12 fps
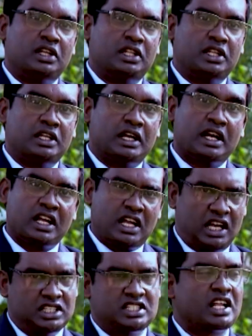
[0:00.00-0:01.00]
இது எங்களோட
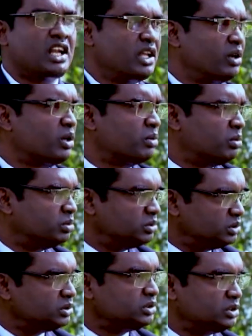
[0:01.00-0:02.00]
கல்ச்சர்லேயே ஒரு
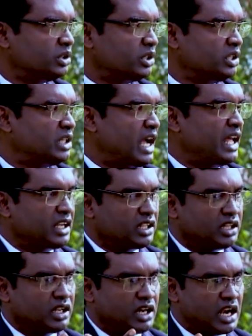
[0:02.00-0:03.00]
ஒரு இதாக
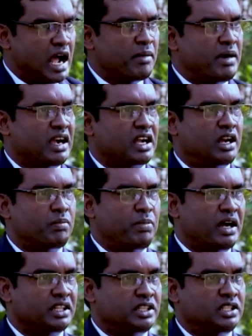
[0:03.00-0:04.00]
இருக்குது இந்த ட்ராமாக்களை
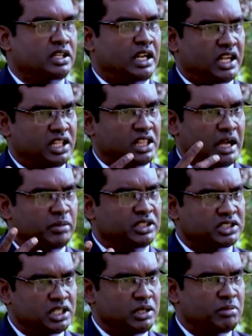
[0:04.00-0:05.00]
பார்த்து அல்லது
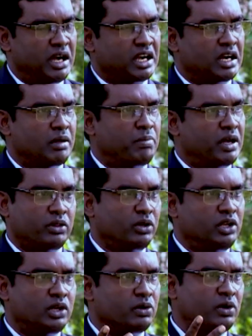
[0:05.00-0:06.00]
தமிழ் சினிமாக்களை
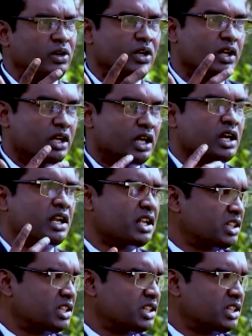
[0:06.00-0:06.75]
பார்த்து இன்னோ எங்களோட